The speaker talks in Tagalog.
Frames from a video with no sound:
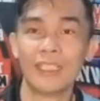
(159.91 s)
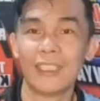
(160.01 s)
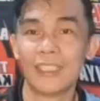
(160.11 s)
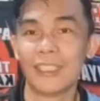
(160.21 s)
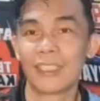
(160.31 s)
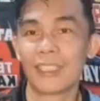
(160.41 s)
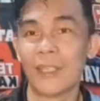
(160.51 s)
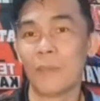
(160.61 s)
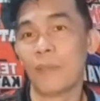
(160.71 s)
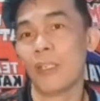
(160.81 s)
uh,
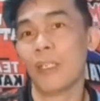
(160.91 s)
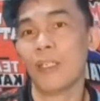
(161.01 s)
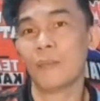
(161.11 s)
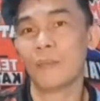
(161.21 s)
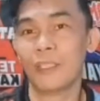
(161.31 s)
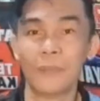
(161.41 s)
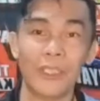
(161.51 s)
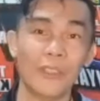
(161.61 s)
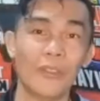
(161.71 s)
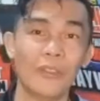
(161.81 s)
kapwa
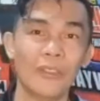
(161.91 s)
Pilipino